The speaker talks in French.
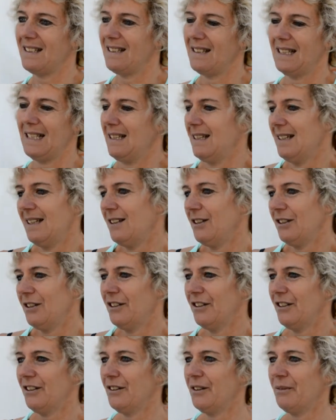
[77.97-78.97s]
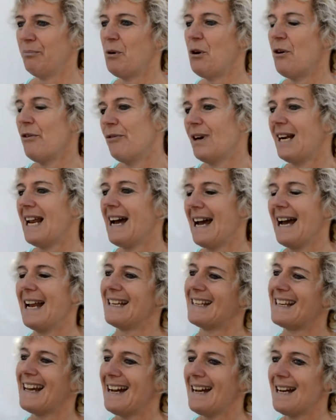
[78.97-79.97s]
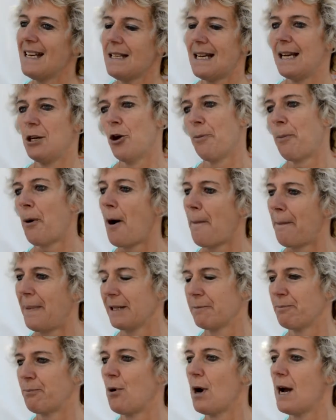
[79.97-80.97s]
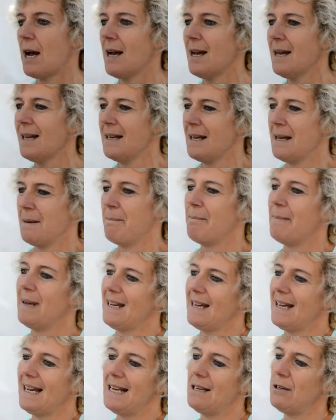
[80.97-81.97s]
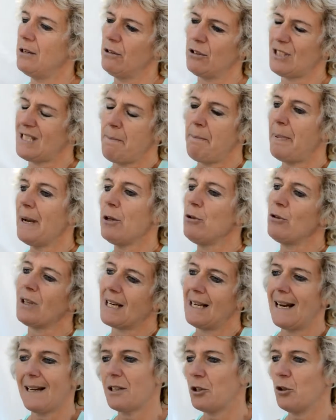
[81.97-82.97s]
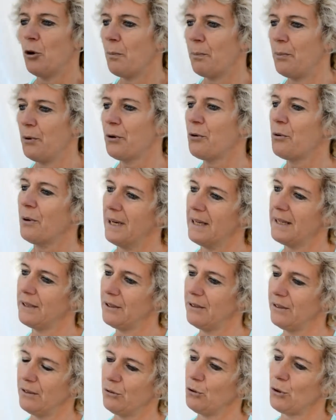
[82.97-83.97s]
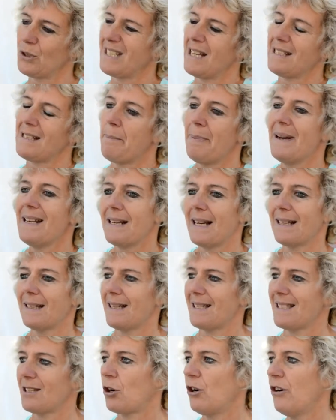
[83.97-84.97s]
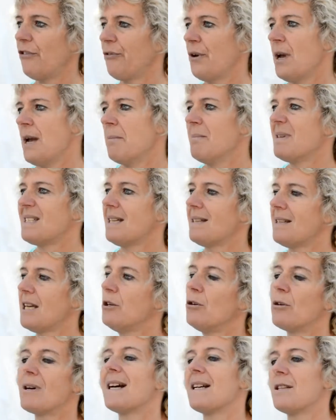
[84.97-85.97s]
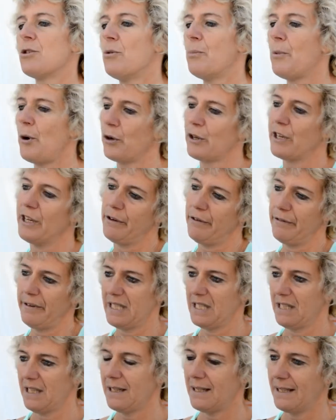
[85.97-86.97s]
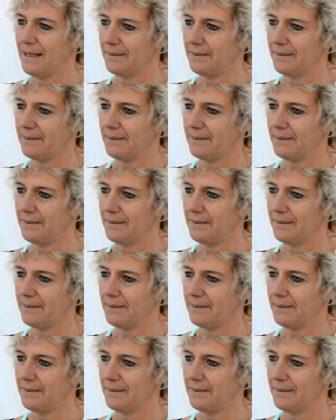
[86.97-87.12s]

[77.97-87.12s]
Et euh, bon, voilà, elle gagne, elle ne prend pas de points, mais ce n'est pas une claque non plus, quoi. Donc c'était pas une catastrophe, mais c'était une occasion manquée, on va dire.